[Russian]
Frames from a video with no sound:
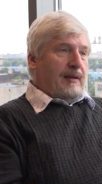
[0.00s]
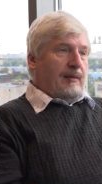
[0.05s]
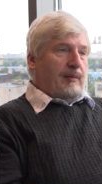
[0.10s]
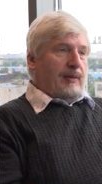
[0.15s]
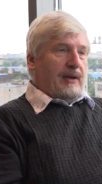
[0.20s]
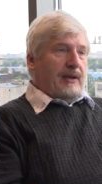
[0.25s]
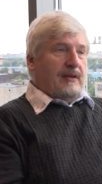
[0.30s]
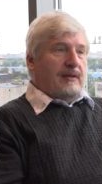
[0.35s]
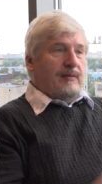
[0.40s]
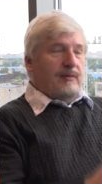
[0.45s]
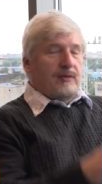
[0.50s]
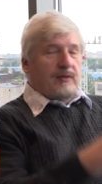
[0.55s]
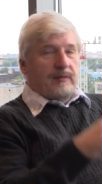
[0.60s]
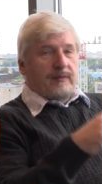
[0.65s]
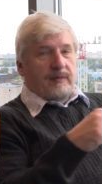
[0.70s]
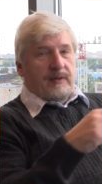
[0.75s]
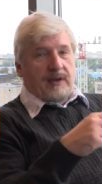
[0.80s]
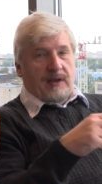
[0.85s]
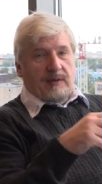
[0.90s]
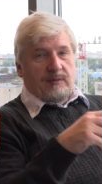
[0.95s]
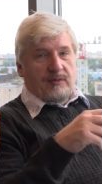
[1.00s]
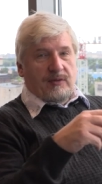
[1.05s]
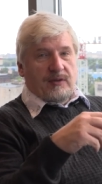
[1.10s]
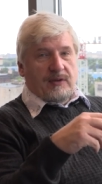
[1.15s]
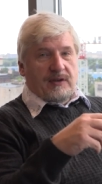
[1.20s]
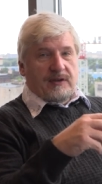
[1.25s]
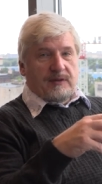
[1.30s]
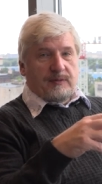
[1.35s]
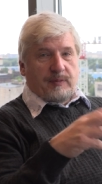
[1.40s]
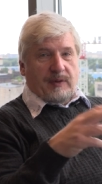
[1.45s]
Поэтому как бы
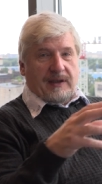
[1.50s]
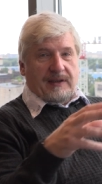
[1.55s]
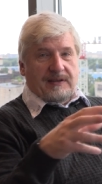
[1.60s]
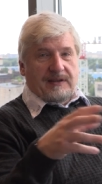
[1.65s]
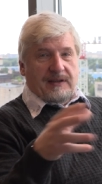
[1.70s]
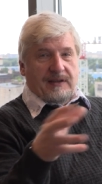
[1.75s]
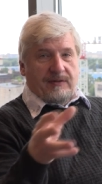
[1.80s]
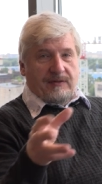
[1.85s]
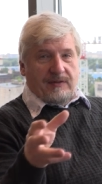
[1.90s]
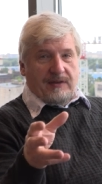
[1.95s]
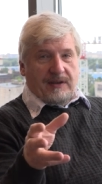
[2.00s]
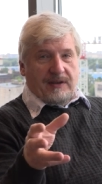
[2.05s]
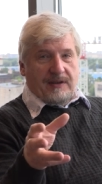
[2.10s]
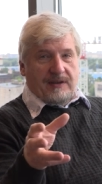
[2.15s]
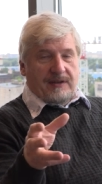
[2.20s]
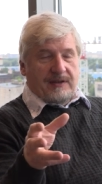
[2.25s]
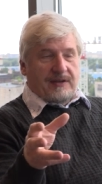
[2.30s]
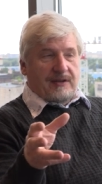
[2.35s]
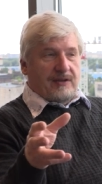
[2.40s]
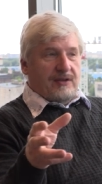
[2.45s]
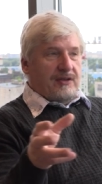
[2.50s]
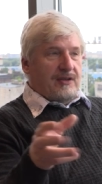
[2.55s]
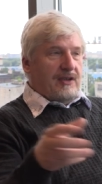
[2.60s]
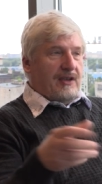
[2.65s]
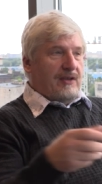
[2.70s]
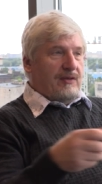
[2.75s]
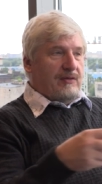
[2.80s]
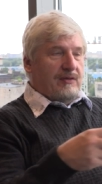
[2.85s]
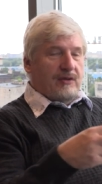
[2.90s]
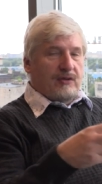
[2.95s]
вот это спортивные
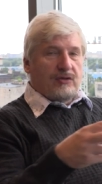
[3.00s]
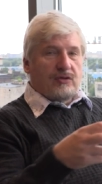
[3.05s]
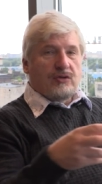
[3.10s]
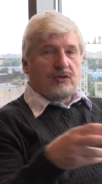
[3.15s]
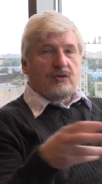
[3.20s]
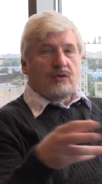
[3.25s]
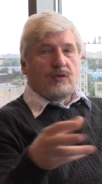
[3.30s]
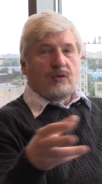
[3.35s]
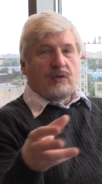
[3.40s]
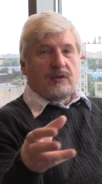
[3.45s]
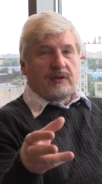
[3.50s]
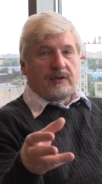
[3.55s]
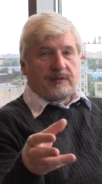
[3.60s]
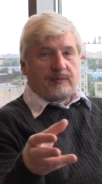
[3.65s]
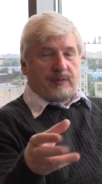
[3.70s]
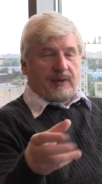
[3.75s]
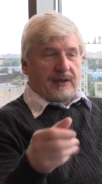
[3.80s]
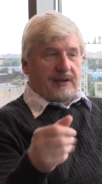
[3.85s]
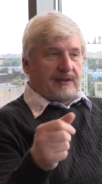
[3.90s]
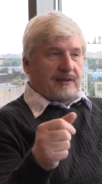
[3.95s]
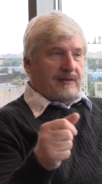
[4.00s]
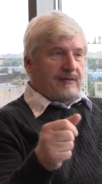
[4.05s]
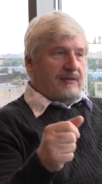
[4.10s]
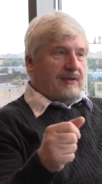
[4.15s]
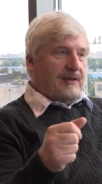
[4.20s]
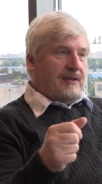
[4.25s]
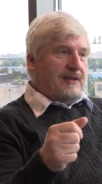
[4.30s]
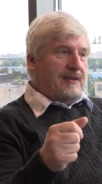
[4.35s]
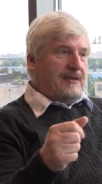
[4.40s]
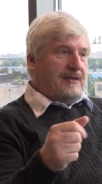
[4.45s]
достижения, вот эта школа
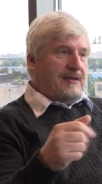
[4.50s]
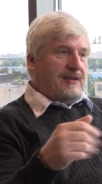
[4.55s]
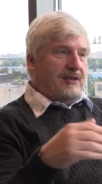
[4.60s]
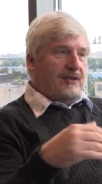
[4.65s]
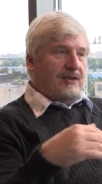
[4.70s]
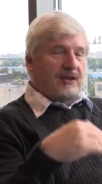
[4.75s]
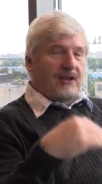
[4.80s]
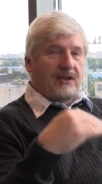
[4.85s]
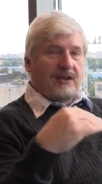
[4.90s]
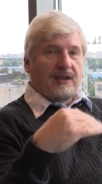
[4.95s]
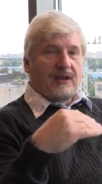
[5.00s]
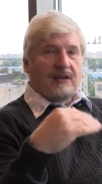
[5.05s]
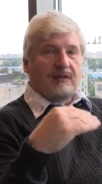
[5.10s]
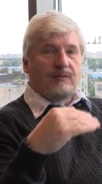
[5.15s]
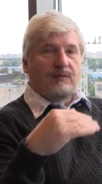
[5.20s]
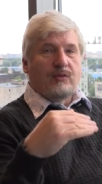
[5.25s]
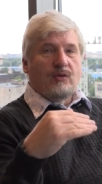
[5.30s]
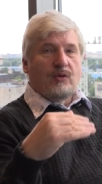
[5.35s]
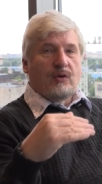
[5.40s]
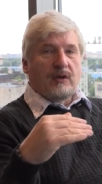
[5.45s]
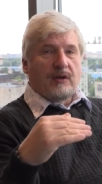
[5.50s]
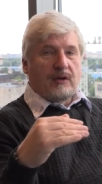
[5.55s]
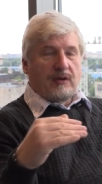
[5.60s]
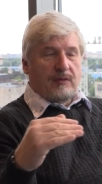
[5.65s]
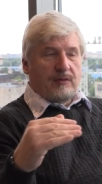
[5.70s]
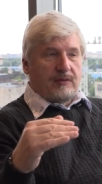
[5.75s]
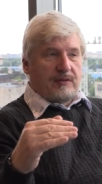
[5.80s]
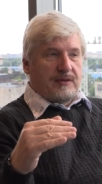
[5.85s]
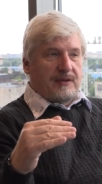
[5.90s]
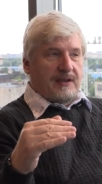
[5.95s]
спортивных достижений, отбора
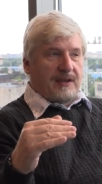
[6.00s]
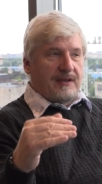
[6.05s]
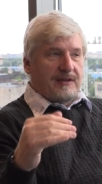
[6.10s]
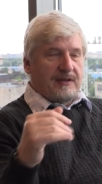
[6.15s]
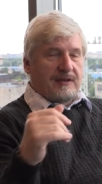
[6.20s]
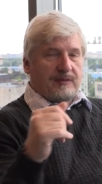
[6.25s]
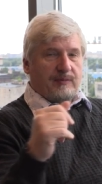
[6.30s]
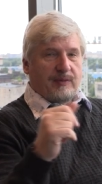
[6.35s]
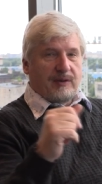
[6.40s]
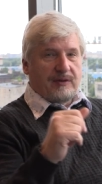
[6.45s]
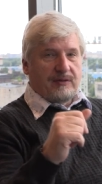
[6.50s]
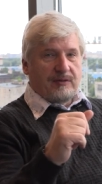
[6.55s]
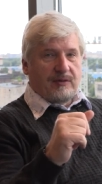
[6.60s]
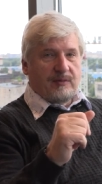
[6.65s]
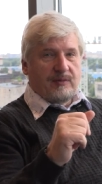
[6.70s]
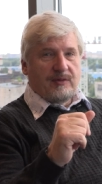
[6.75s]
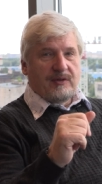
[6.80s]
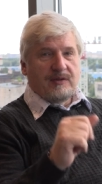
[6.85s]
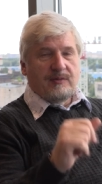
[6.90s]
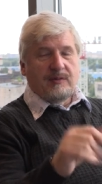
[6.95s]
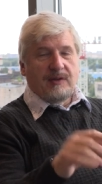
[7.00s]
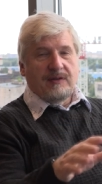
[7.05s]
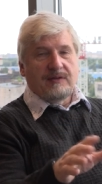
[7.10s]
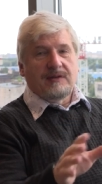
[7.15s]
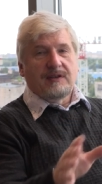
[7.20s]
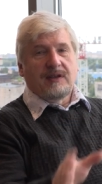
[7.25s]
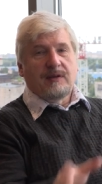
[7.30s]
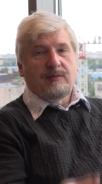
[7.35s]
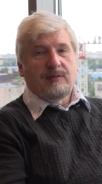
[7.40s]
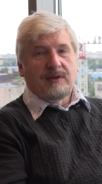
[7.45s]
людей со способностями, она
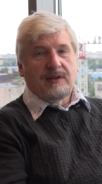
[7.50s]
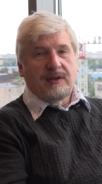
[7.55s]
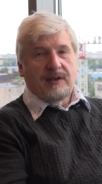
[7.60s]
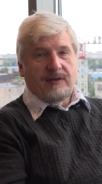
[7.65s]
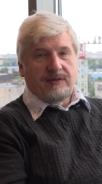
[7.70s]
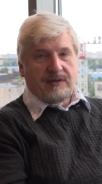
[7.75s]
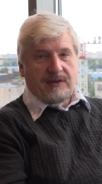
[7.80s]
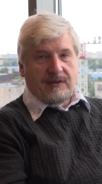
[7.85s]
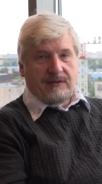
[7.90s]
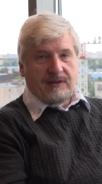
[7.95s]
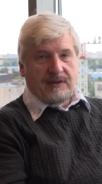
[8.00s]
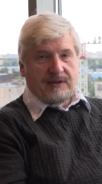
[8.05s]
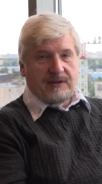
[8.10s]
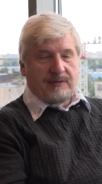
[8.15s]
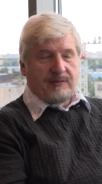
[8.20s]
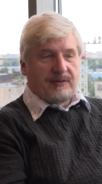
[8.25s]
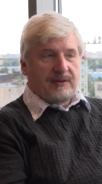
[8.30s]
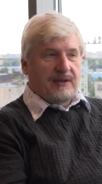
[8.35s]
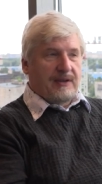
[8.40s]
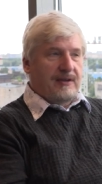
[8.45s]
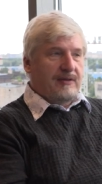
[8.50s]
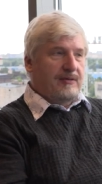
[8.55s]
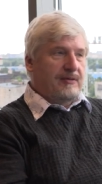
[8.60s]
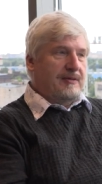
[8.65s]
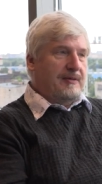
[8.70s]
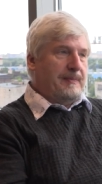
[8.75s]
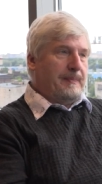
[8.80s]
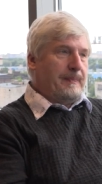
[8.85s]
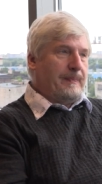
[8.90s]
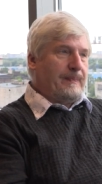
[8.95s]
всегда была в Советском
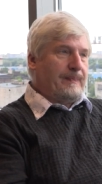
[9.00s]
Союзе.